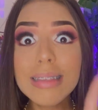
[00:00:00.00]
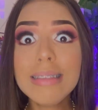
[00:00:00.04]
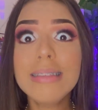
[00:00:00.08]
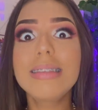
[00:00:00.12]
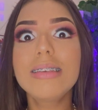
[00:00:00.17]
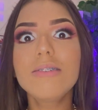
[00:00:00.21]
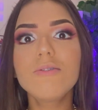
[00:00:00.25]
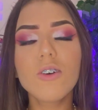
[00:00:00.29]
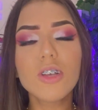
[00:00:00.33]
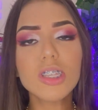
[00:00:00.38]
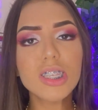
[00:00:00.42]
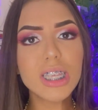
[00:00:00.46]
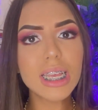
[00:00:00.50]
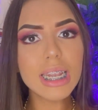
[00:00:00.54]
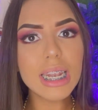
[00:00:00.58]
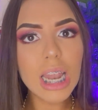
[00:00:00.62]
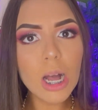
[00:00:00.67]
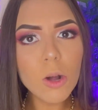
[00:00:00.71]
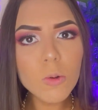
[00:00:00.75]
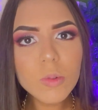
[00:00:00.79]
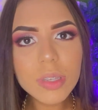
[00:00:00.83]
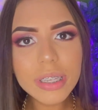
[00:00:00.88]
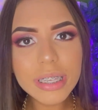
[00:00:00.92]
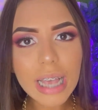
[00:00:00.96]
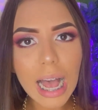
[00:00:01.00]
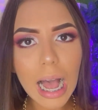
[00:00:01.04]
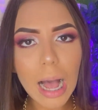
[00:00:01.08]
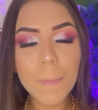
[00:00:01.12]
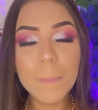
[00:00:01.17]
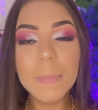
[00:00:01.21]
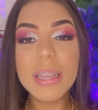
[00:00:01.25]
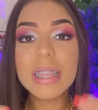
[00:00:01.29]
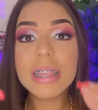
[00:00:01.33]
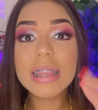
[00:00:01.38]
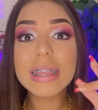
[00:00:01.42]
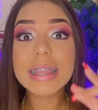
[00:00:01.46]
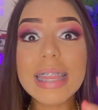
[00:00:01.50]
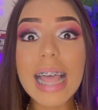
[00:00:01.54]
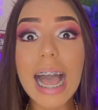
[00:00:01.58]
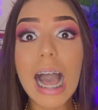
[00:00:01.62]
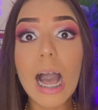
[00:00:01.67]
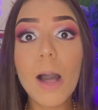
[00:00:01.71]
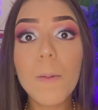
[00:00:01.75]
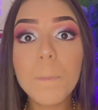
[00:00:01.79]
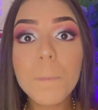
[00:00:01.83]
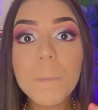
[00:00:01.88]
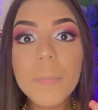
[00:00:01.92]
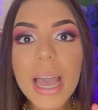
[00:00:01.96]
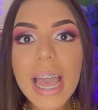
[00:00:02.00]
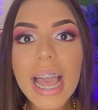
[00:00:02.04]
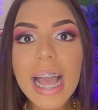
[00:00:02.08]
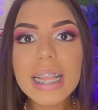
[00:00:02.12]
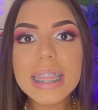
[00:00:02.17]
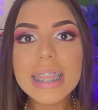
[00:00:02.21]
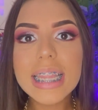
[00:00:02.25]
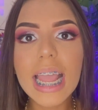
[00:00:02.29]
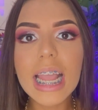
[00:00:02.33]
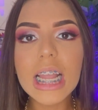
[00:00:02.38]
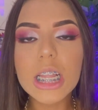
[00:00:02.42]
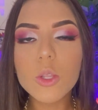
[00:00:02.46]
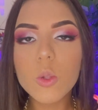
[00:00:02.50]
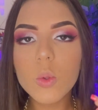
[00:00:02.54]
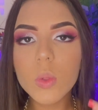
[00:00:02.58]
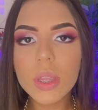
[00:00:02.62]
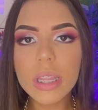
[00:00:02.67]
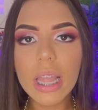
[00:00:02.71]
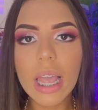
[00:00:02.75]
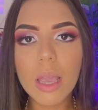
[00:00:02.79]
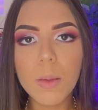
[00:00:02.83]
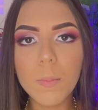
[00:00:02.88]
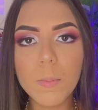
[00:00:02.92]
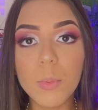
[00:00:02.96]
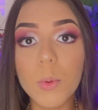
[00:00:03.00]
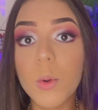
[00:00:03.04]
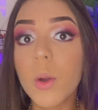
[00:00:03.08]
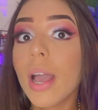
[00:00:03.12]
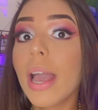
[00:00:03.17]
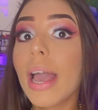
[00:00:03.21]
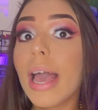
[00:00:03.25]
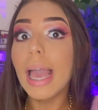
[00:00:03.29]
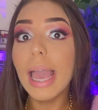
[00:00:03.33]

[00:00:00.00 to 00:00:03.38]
Se você não sabe, tá perdendo tempo.